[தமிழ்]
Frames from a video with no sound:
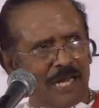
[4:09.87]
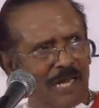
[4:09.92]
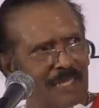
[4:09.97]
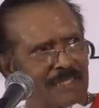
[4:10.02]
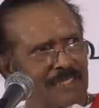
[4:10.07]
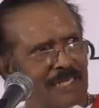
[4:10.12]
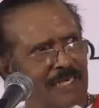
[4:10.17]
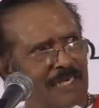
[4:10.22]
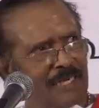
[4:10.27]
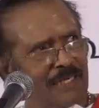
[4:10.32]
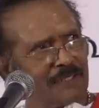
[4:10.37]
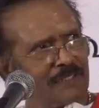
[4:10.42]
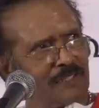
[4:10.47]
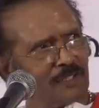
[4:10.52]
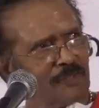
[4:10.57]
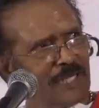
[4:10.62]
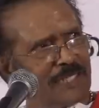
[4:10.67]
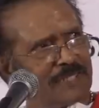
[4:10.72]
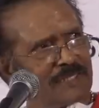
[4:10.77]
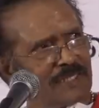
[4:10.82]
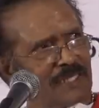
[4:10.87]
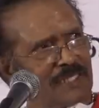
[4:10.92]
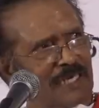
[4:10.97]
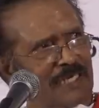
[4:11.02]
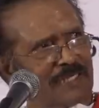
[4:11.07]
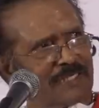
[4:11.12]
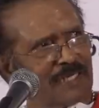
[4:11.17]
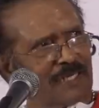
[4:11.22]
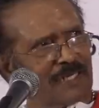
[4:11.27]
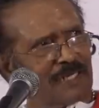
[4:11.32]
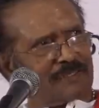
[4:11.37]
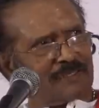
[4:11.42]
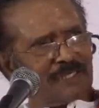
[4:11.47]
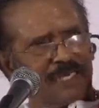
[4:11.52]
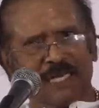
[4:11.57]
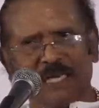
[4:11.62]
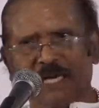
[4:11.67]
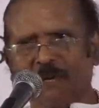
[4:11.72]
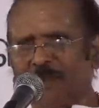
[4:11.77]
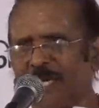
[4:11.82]
அதை எடுத்து வைத்து
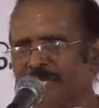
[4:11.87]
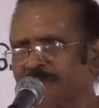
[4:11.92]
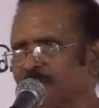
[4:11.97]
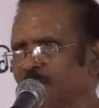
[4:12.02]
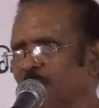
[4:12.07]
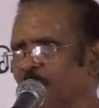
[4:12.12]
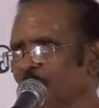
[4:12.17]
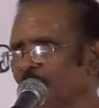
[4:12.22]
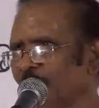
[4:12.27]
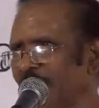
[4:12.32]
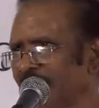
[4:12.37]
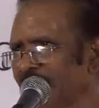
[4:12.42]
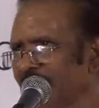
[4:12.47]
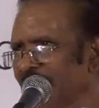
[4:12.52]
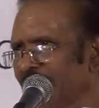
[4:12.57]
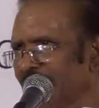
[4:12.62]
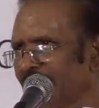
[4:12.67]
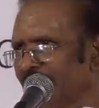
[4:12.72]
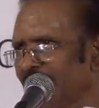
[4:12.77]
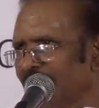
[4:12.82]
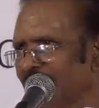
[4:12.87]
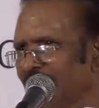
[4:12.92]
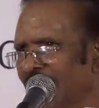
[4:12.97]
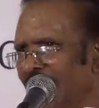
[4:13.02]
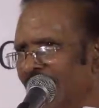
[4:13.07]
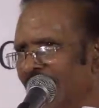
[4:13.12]
கட்டிடத்திலே அமைத்து விடுவாயானால்